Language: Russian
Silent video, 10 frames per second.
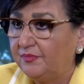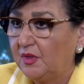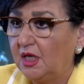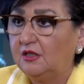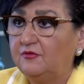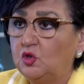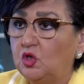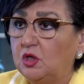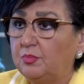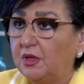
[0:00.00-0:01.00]
Это все
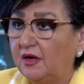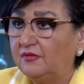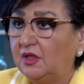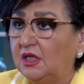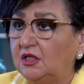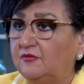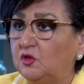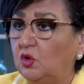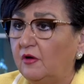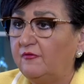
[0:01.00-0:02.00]
неправда, это
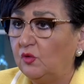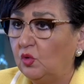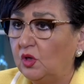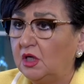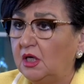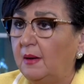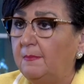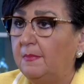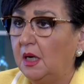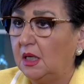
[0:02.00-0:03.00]
все афера и
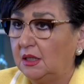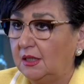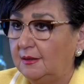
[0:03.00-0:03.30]
обман.